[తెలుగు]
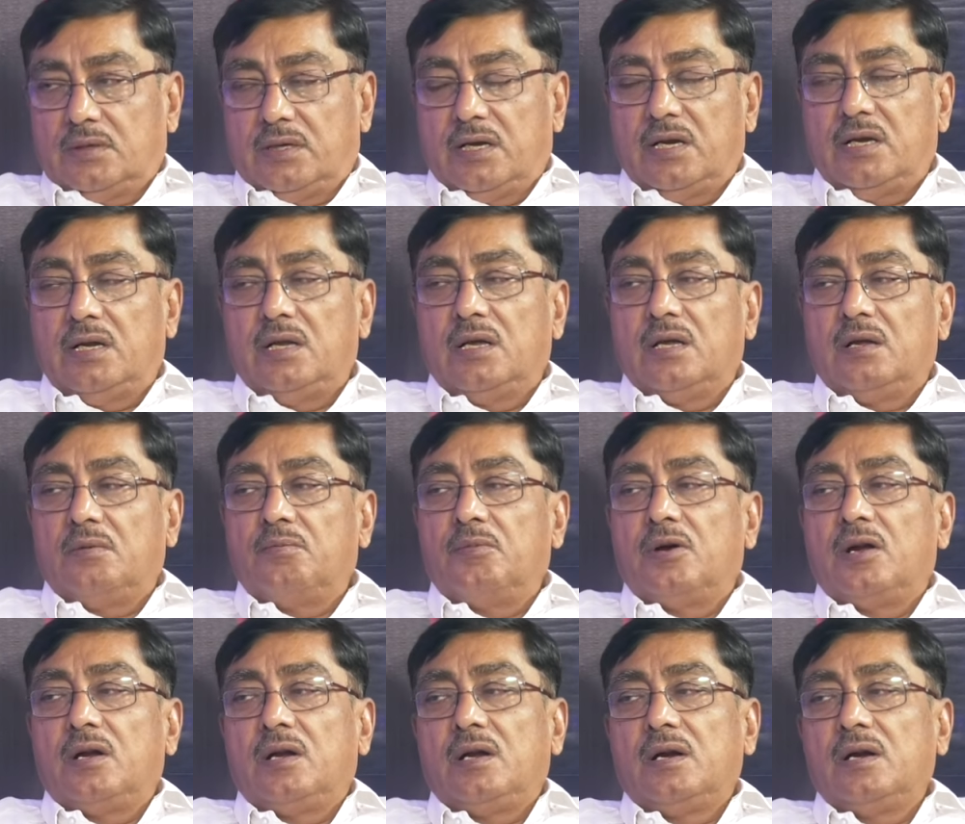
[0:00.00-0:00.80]

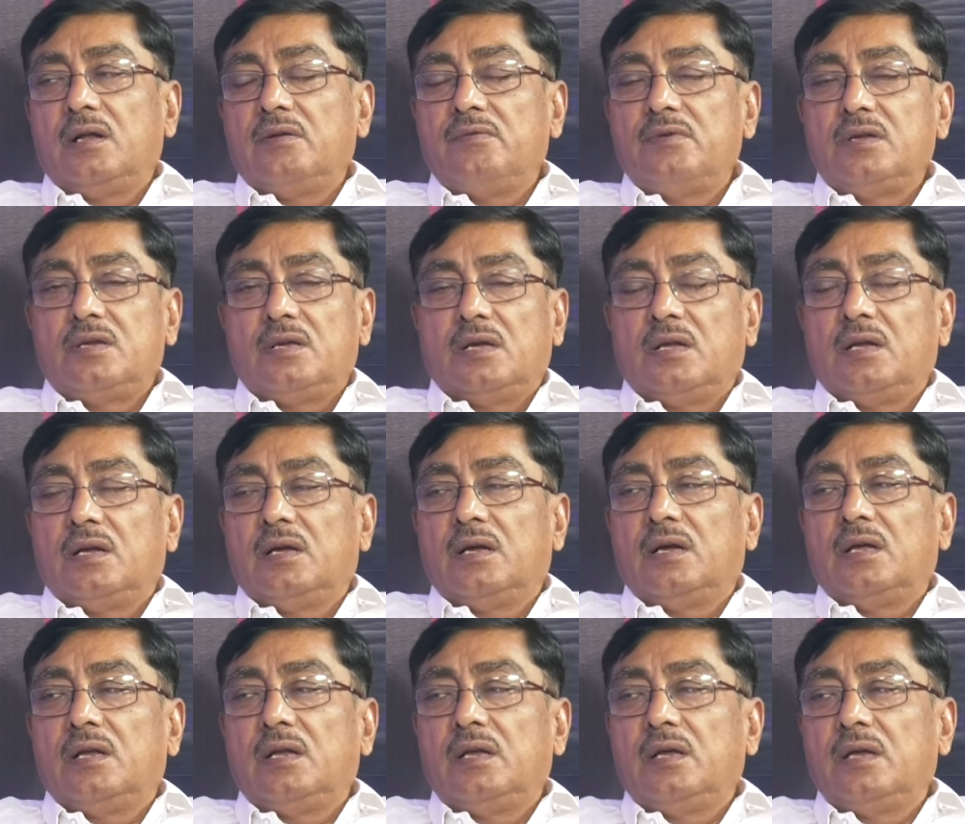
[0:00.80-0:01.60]
కేటీఆర్ మాట్లాడే
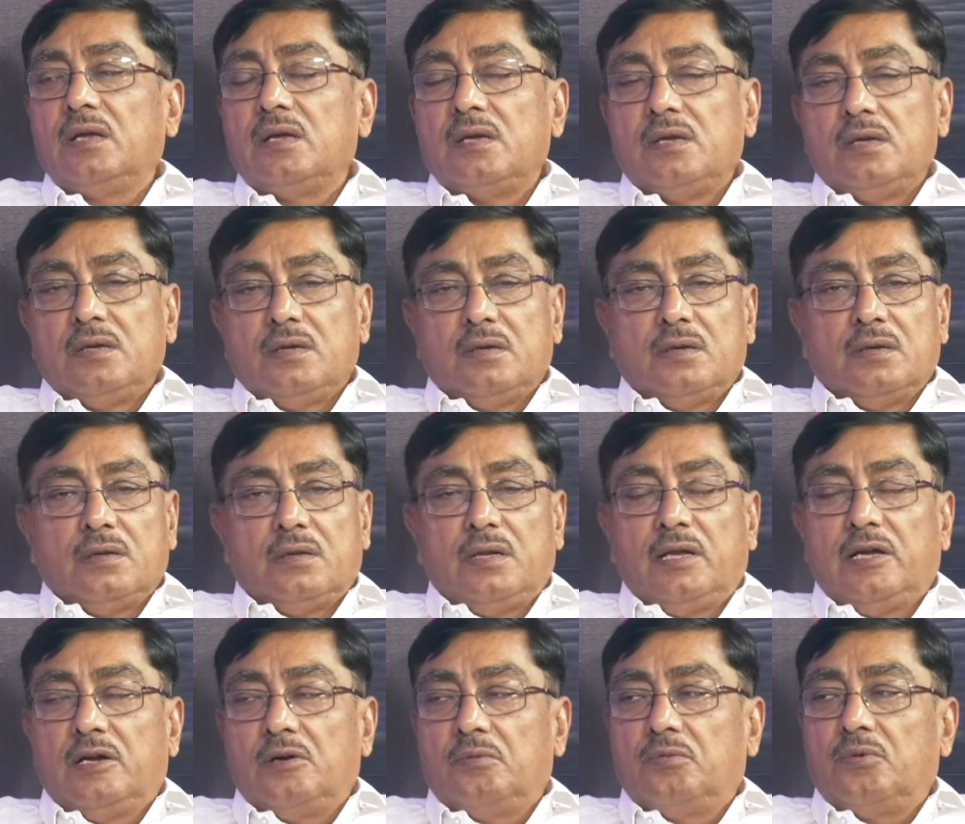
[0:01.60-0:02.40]
విషయాలు కానీ
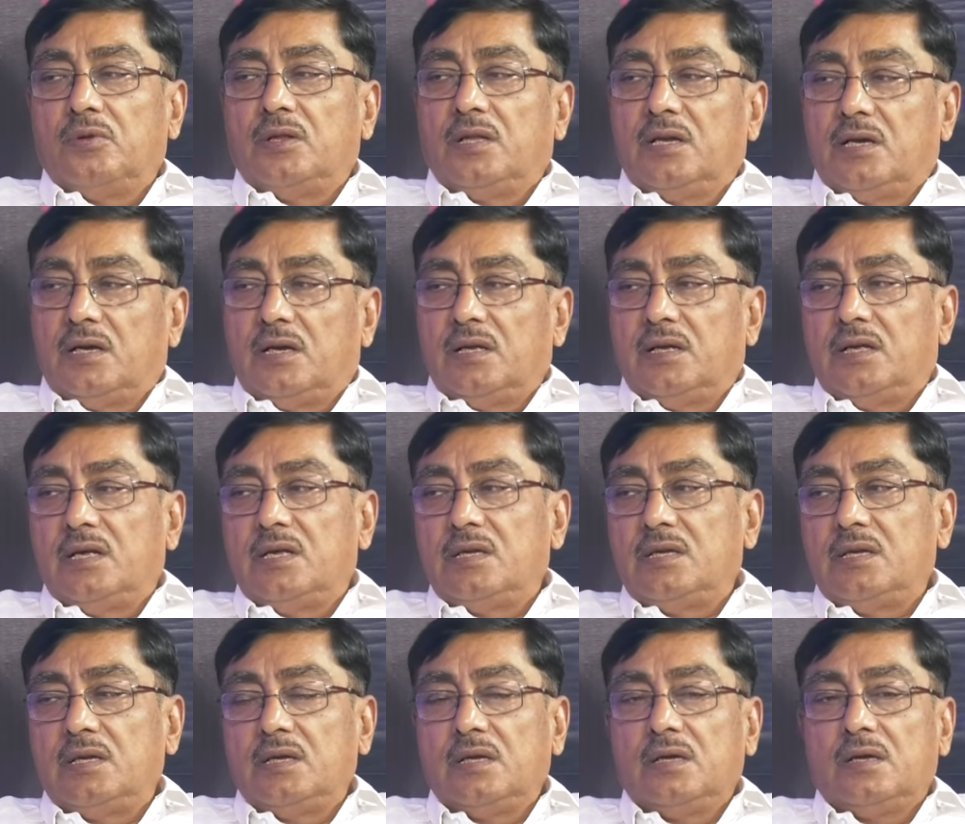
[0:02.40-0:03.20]
లేకపోతే ఇక్కడ
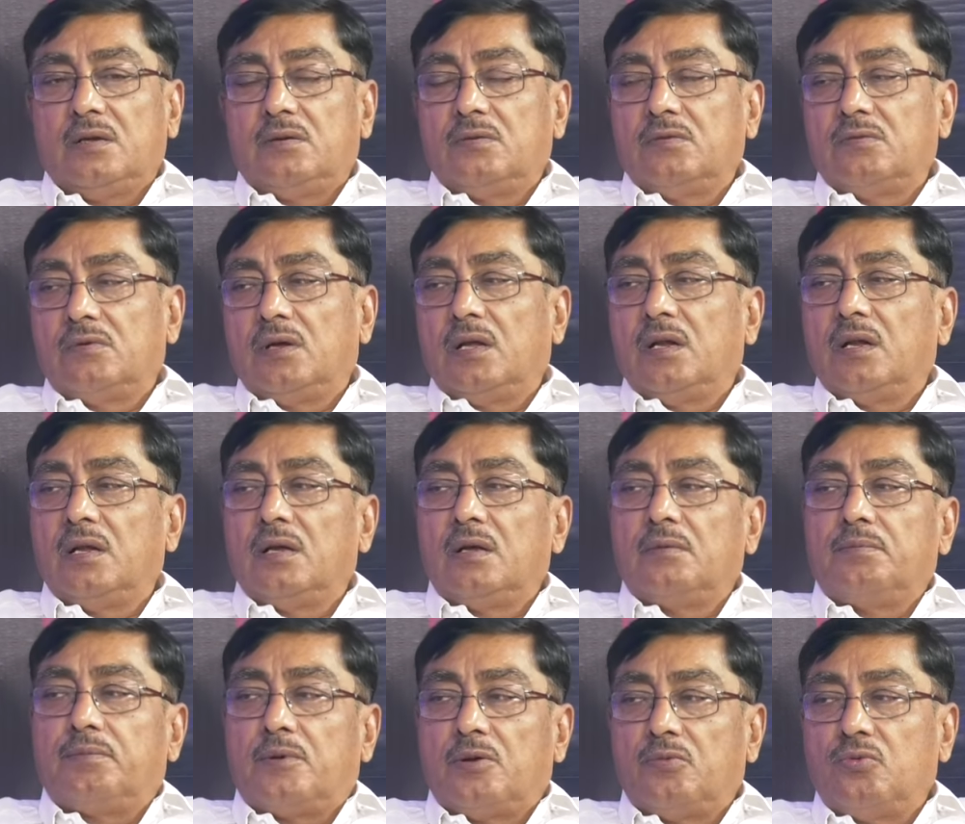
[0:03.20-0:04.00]
కేసీఆర్ వాళ్ళ
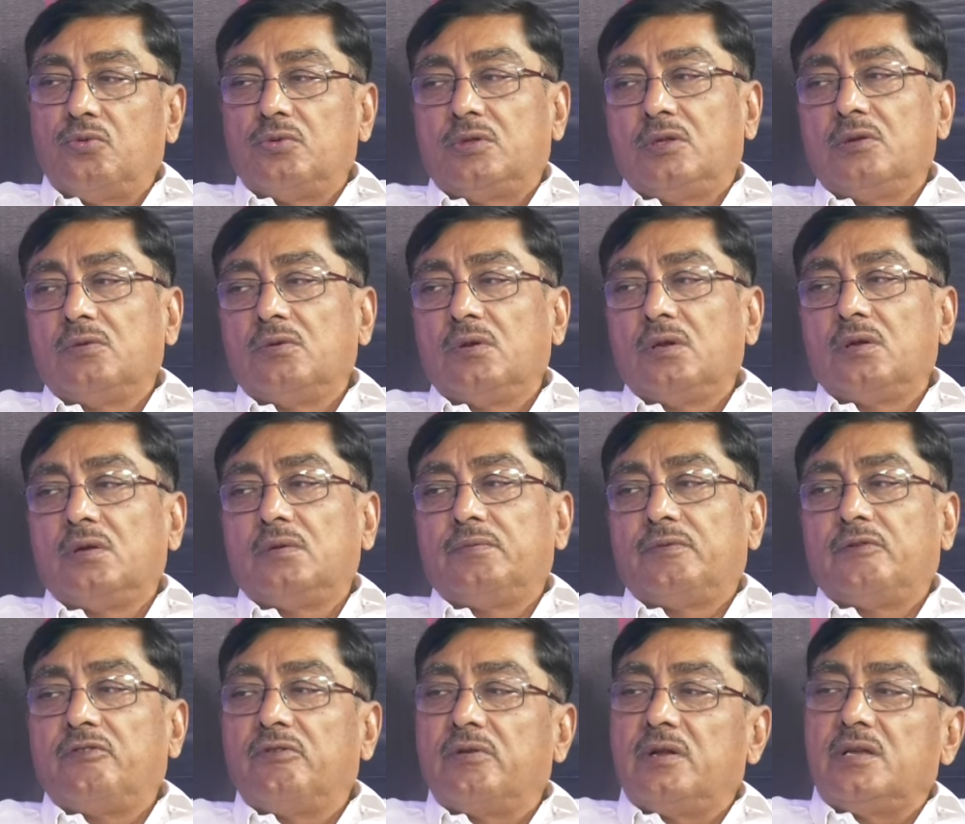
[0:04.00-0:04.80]
ప్రభుత్వంలో
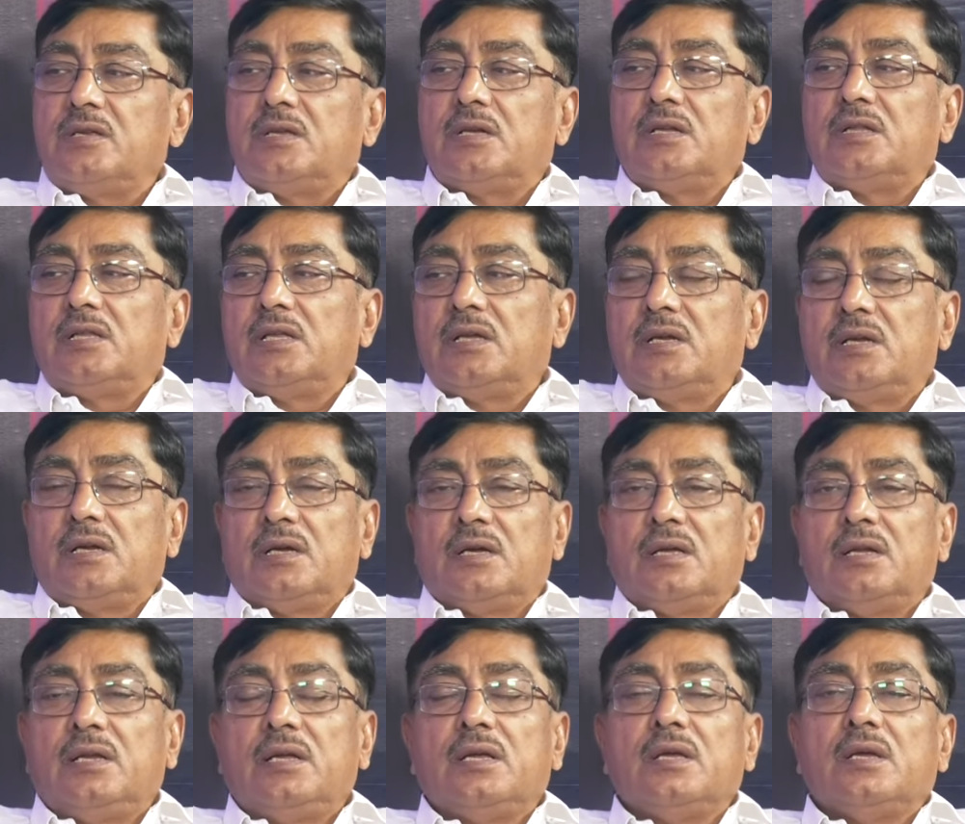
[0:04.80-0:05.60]
వ్యవహరించిన తీరు
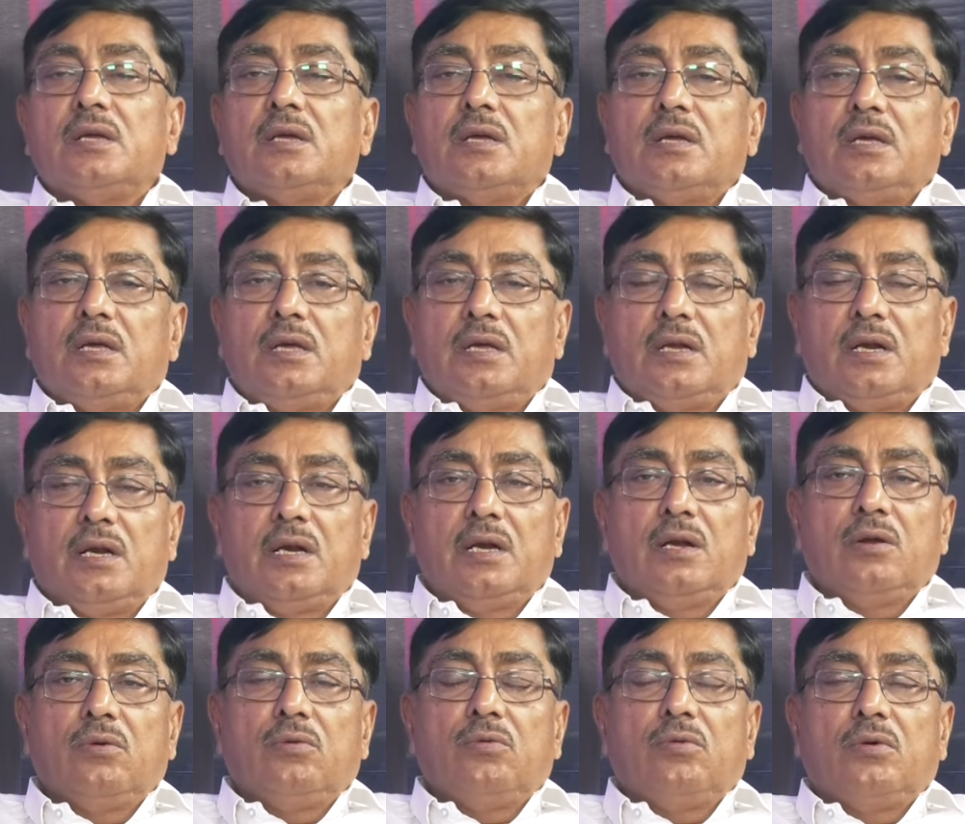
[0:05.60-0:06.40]
కానీ ఈ
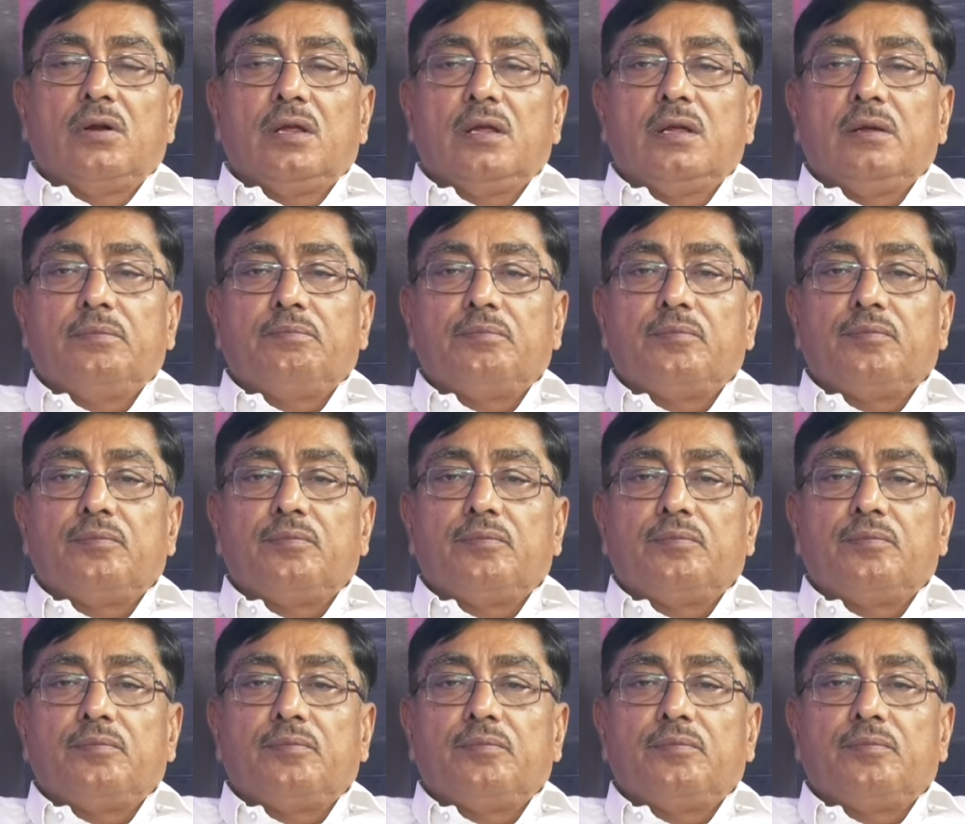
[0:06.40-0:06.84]
రెండు కూడా